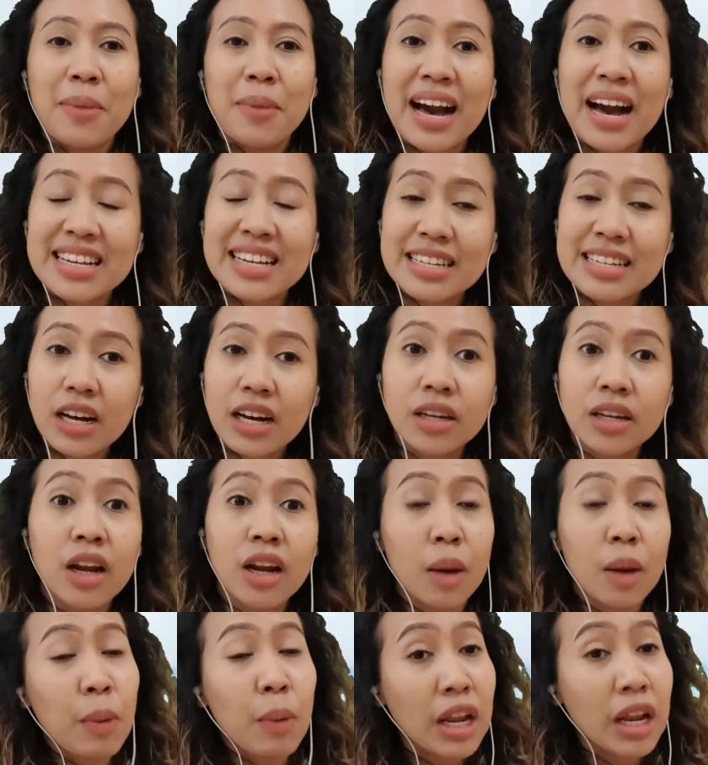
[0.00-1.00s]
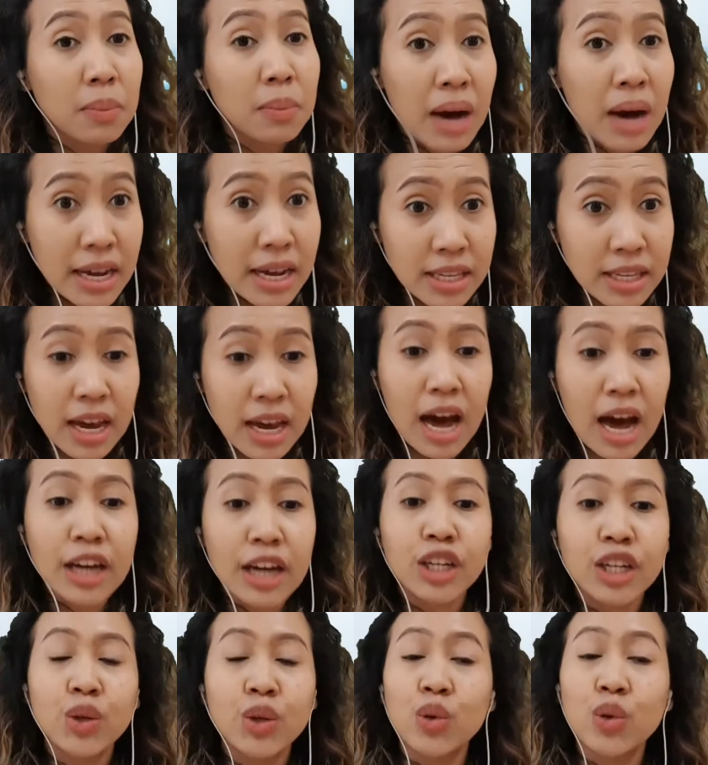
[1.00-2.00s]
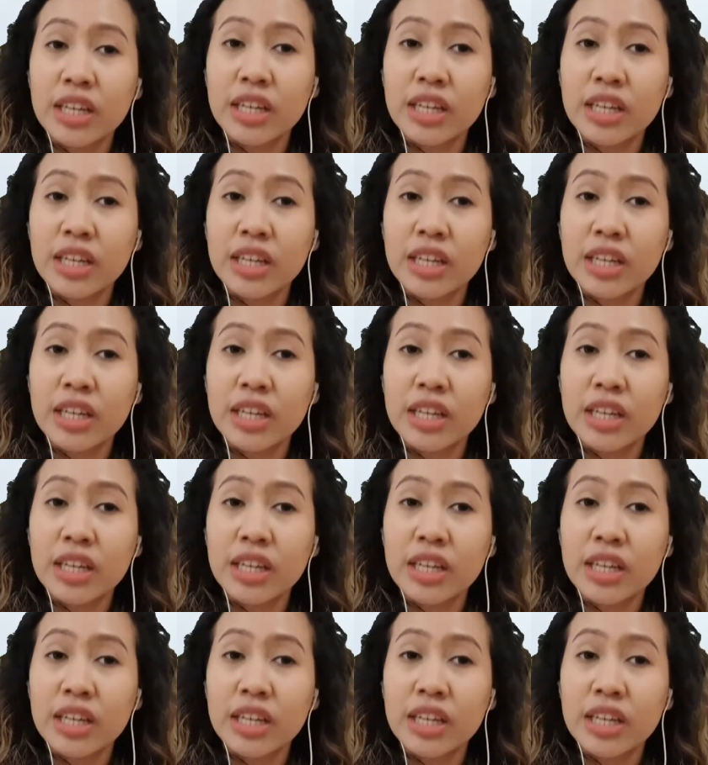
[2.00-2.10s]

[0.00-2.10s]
Penghasil kedelai paling banyak di